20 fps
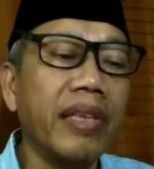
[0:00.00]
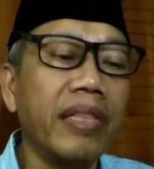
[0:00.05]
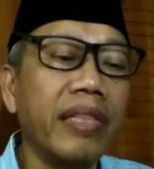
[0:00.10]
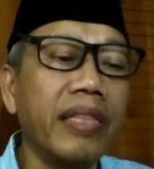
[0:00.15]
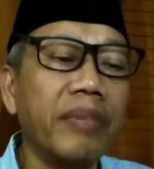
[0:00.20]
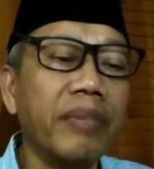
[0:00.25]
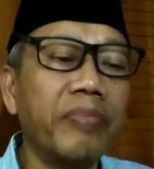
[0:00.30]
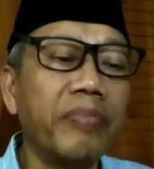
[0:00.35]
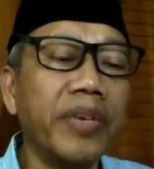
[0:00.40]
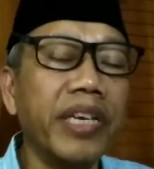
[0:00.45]

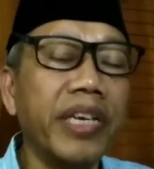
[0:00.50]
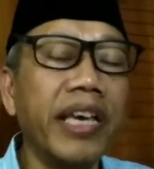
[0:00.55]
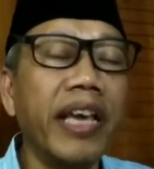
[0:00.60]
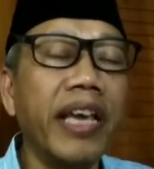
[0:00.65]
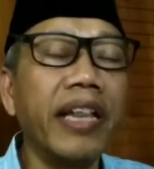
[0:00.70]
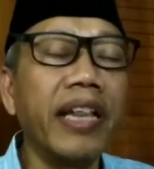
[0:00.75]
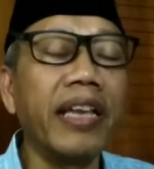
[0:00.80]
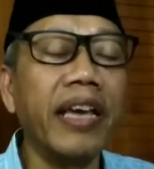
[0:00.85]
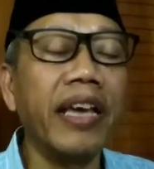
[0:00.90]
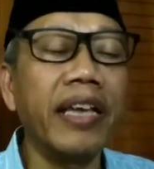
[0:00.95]
The big
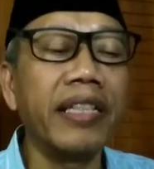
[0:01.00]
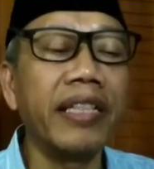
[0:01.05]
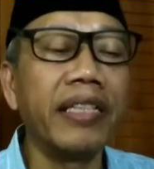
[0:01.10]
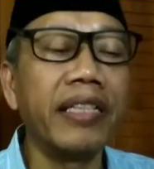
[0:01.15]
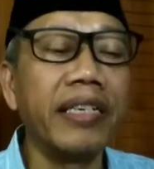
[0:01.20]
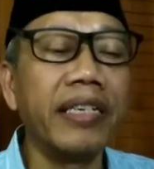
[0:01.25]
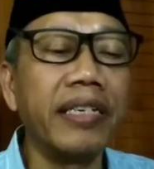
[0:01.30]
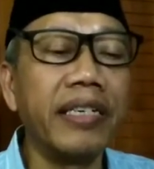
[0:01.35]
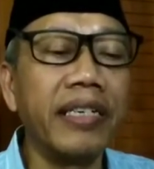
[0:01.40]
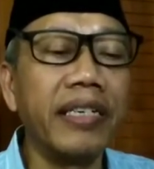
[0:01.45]
hell and
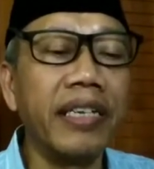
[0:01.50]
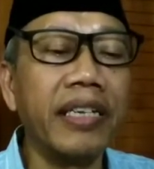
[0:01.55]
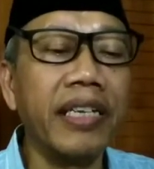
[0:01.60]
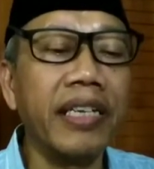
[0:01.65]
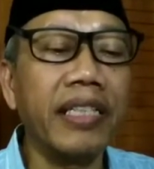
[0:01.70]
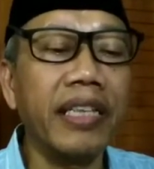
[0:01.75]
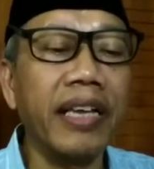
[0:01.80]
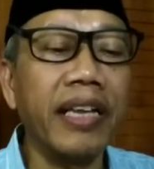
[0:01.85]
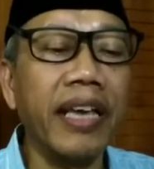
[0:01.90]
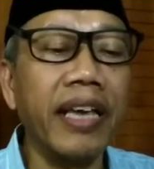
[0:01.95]
the
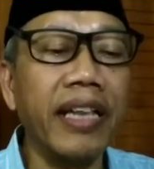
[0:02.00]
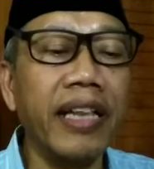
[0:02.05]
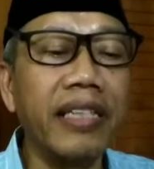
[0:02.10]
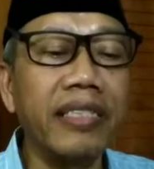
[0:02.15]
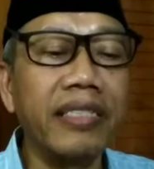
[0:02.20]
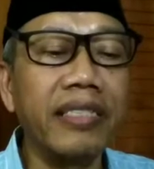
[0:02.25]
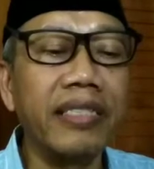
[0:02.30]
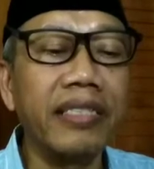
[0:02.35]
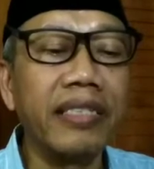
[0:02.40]
little hell